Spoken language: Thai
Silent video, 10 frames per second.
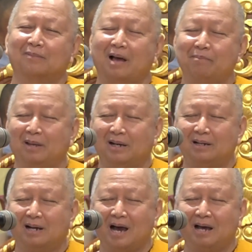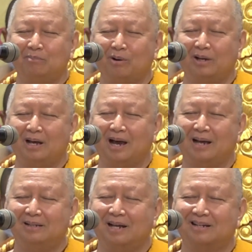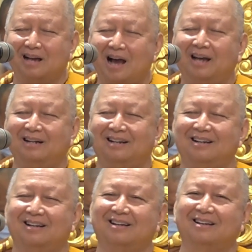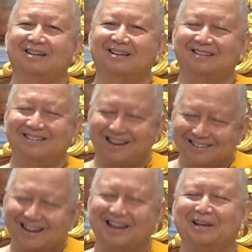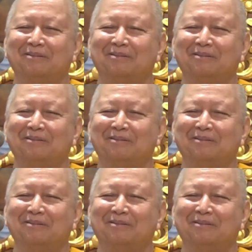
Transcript: ดำเนินการบริหารจัดการอย่างไร